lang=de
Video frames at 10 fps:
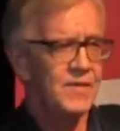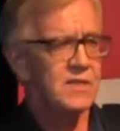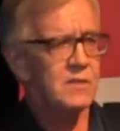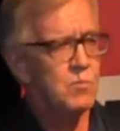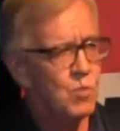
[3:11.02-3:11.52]

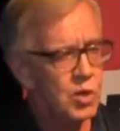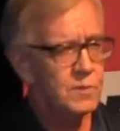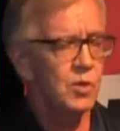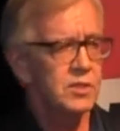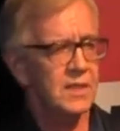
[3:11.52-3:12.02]
Diesen
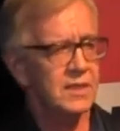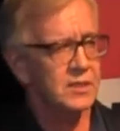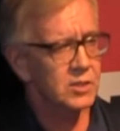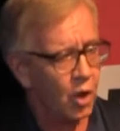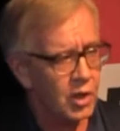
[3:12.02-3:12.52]
Mut muss
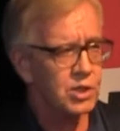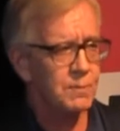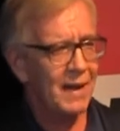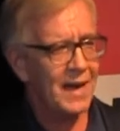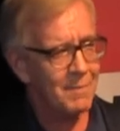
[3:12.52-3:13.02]
das
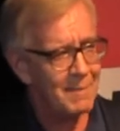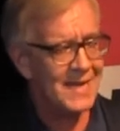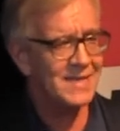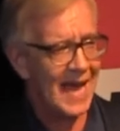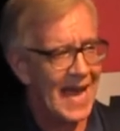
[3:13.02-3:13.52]
deutsche
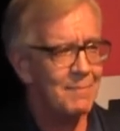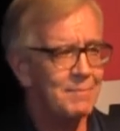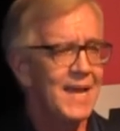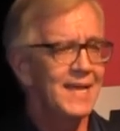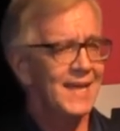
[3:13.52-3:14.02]
Parlament haben,